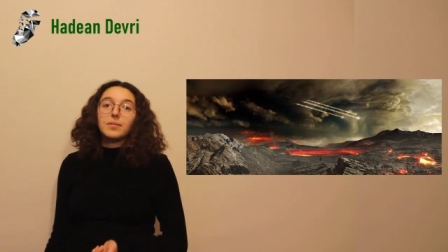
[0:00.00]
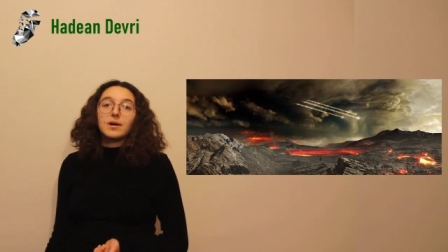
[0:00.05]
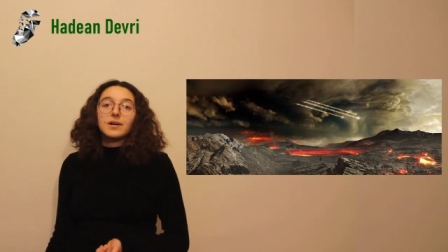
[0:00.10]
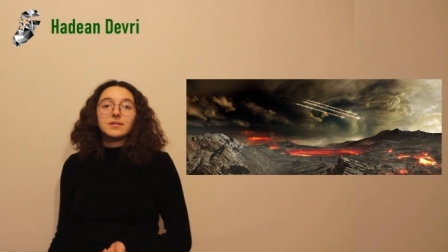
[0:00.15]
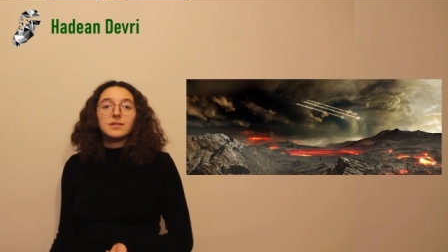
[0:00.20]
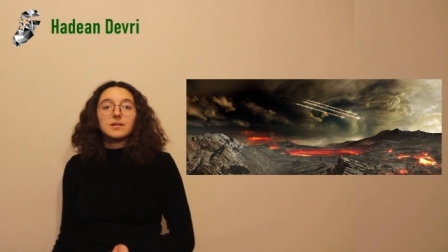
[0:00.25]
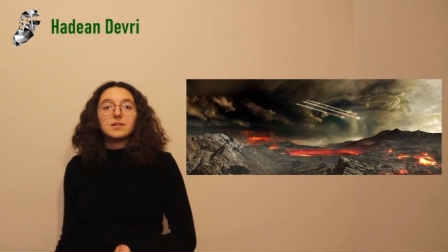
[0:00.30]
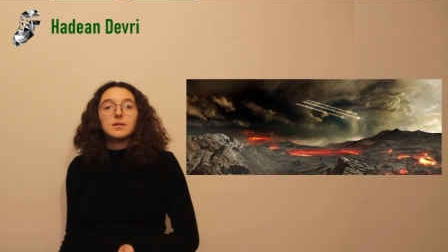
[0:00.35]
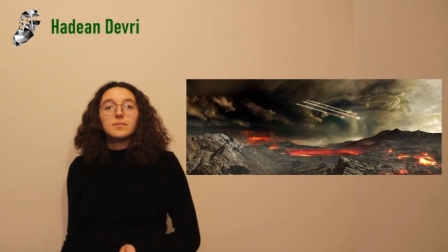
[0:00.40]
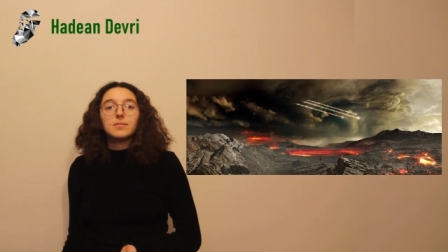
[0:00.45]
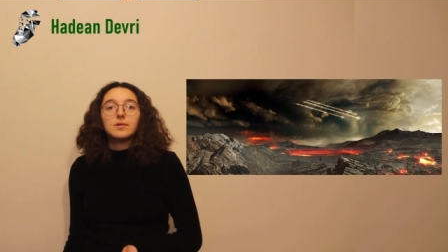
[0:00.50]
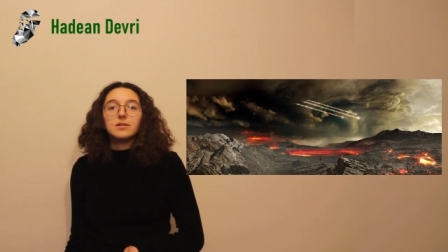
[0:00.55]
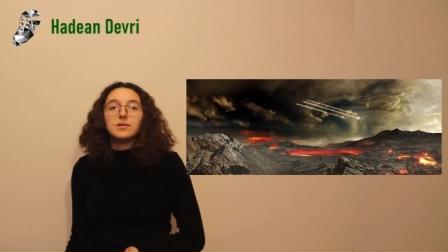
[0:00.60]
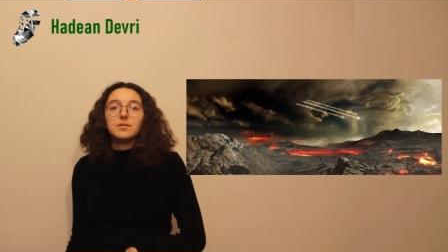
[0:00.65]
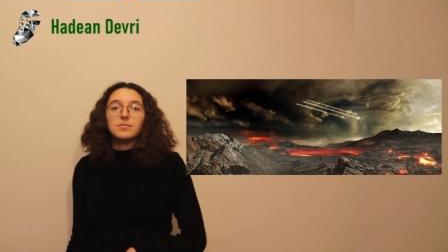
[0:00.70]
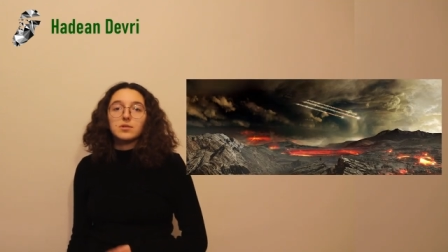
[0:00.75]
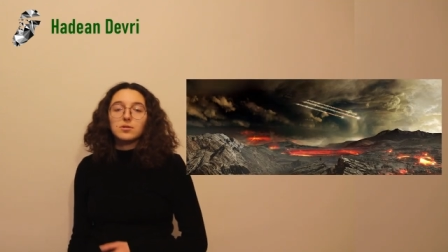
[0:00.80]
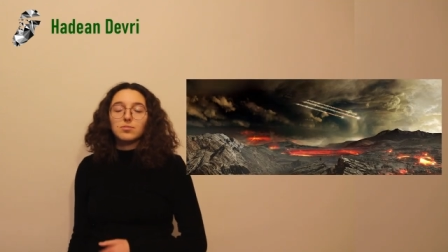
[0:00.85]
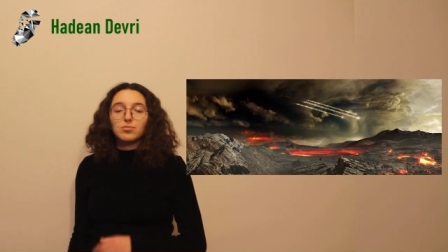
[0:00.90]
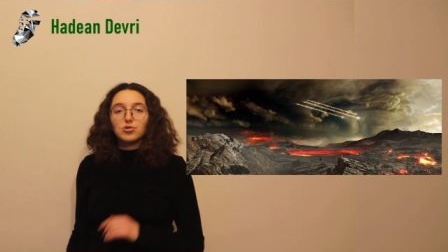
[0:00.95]

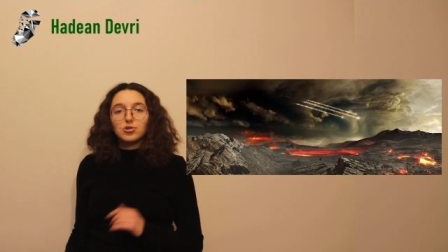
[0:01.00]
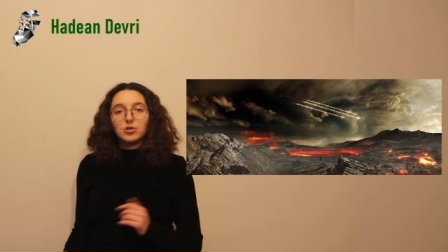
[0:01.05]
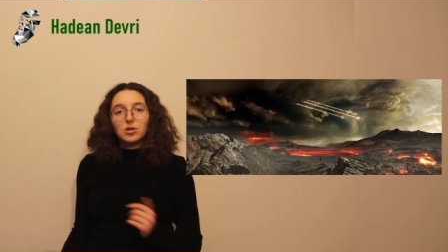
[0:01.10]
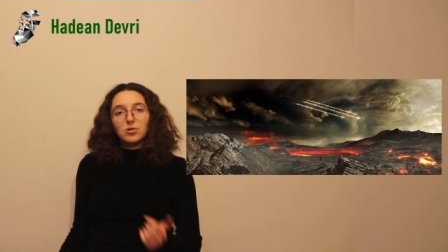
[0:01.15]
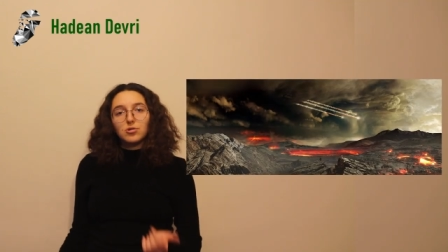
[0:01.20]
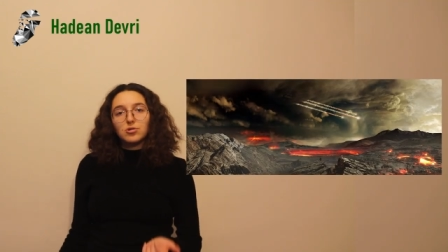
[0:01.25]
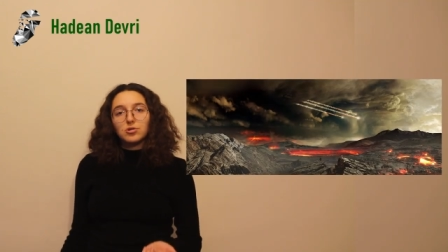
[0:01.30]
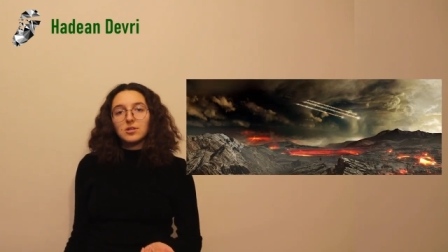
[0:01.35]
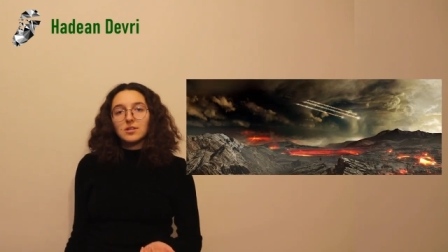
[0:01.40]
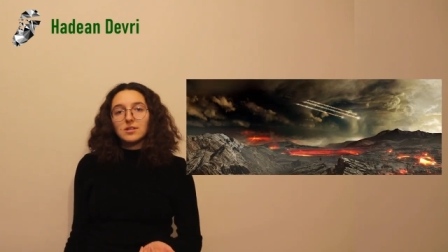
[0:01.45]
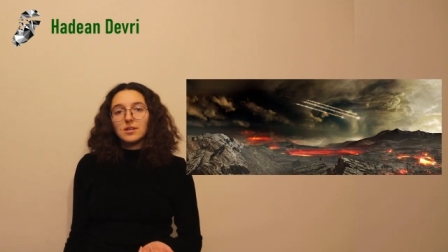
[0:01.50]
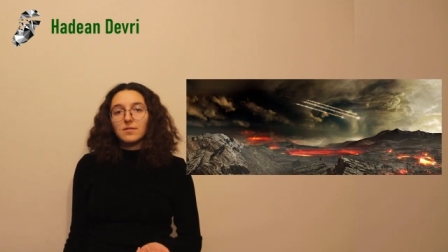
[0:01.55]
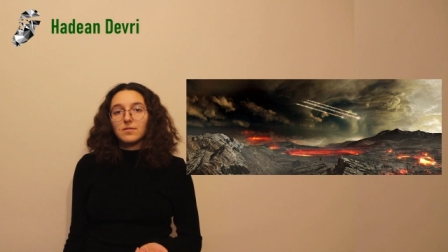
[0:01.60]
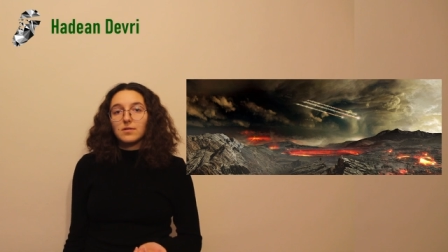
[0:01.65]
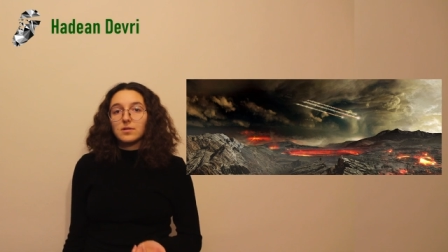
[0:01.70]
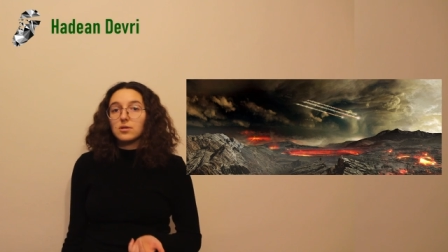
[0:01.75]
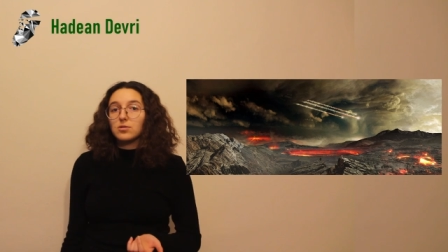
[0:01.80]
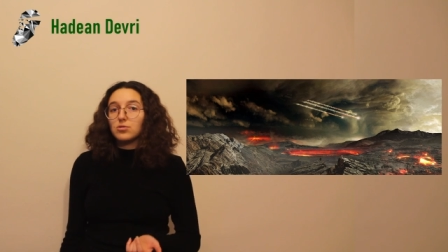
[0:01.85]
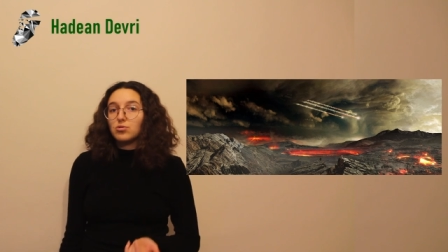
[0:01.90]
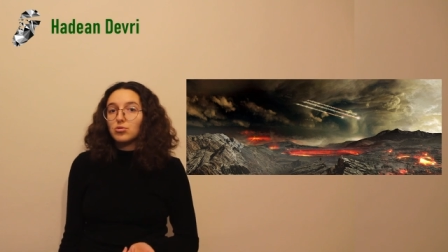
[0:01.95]
bahsedemediğimiz bu jeolojik
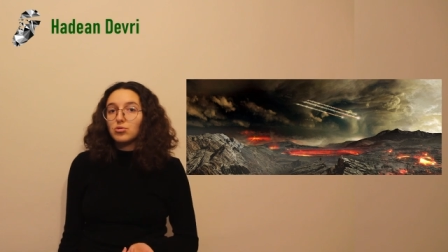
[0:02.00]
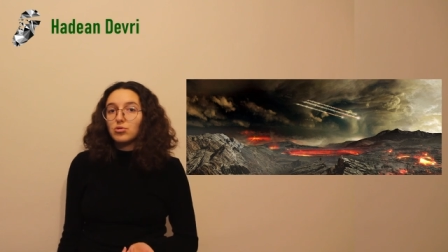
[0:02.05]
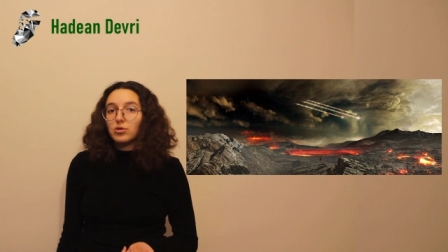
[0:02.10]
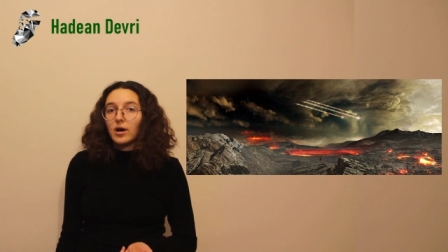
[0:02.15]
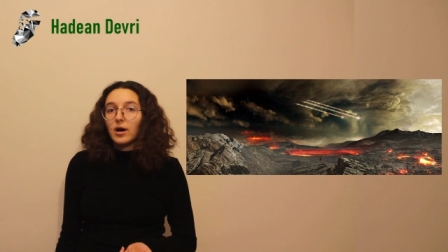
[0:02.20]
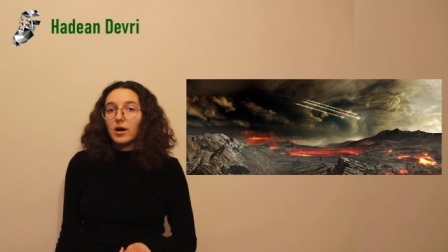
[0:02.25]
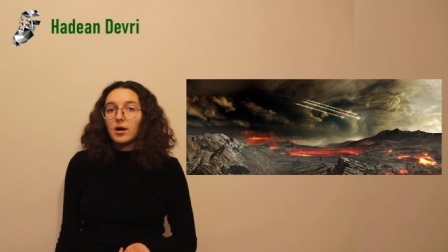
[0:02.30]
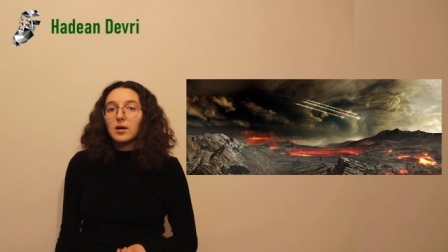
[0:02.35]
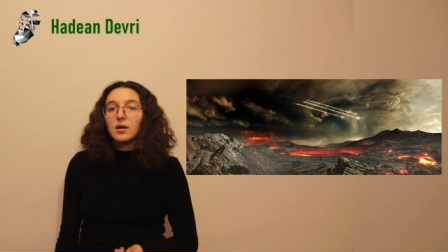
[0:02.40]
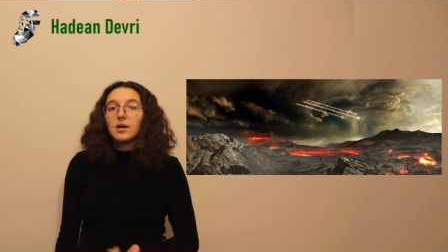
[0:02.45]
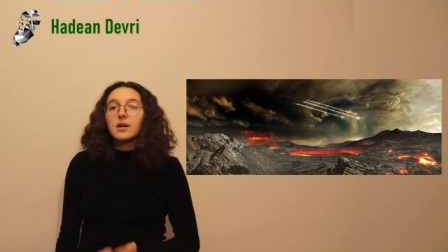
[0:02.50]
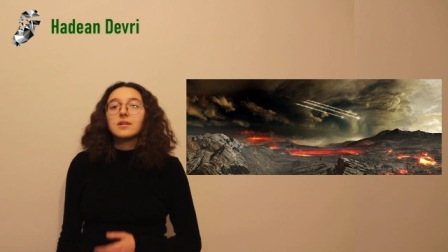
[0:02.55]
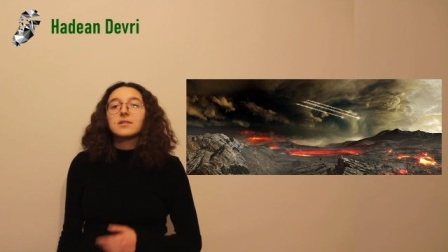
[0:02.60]
devirde dünya,